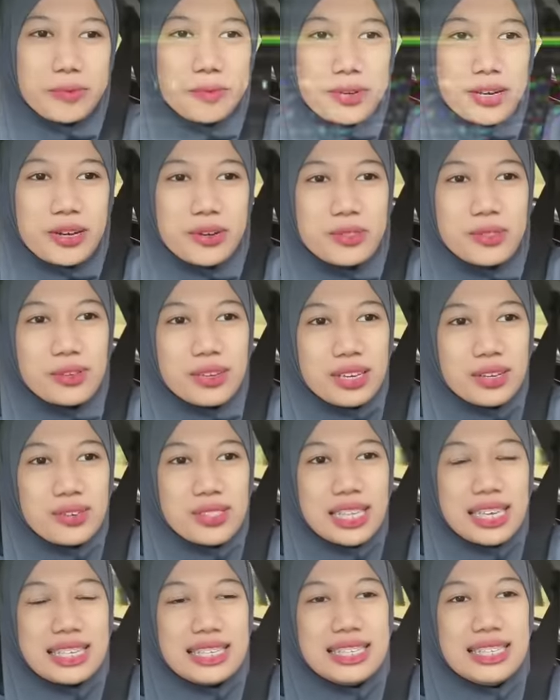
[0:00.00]
ribu dah untuk
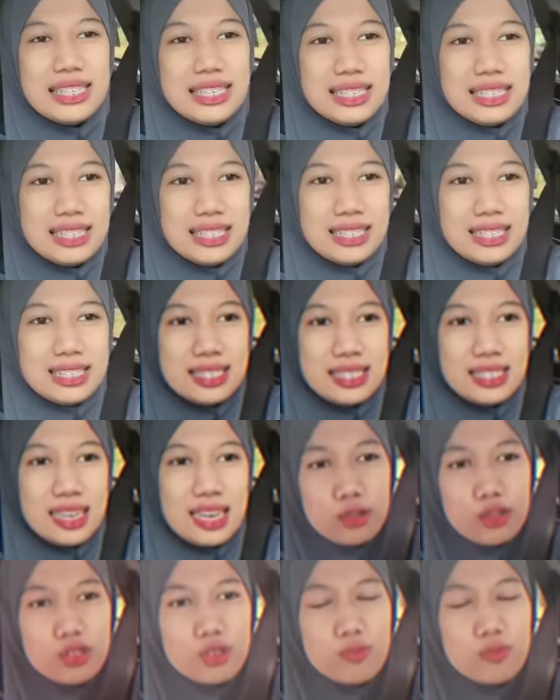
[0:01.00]
ikut ke JIS
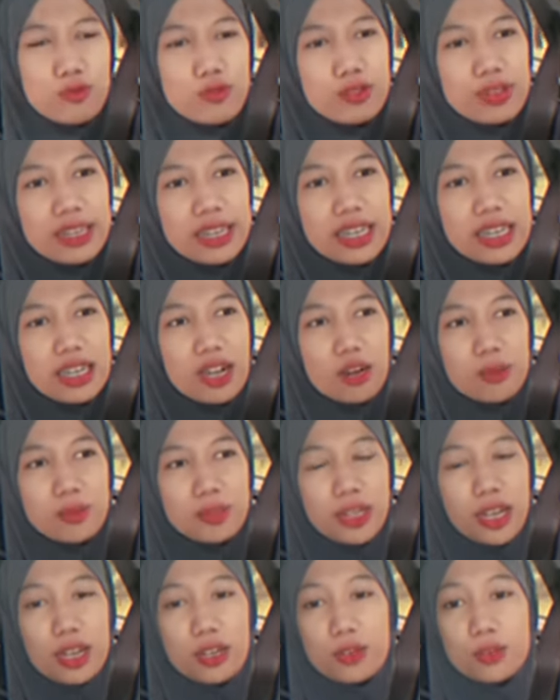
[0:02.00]
terus mungkin kalau
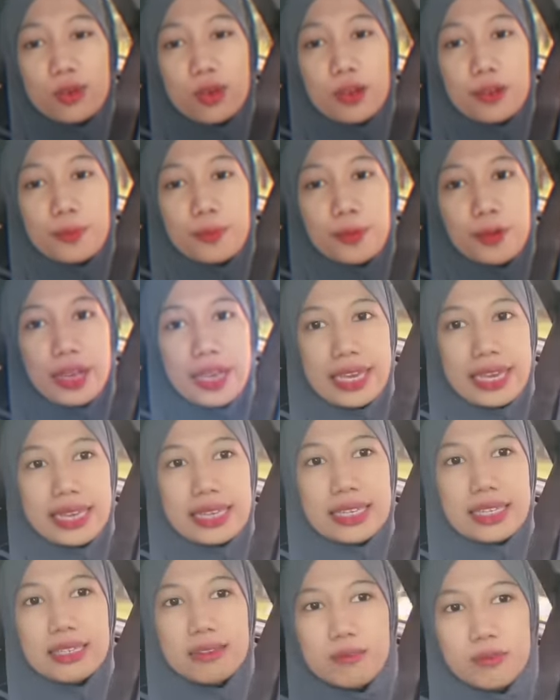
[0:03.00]
misalkan gue ngomong kayak
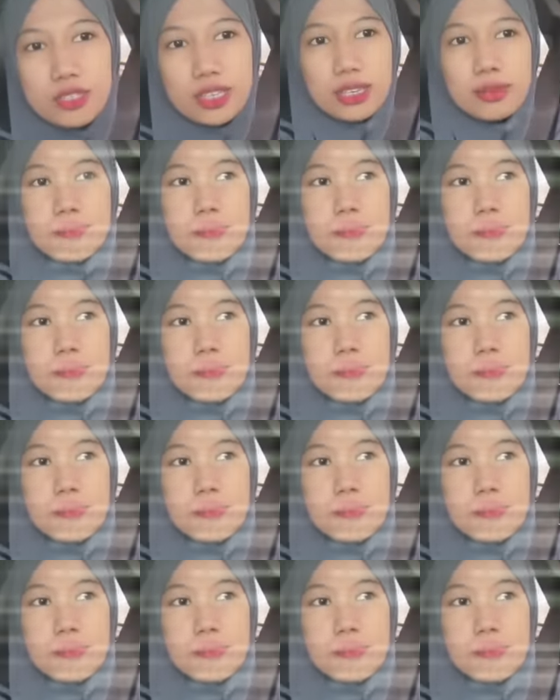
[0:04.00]
gini mungkin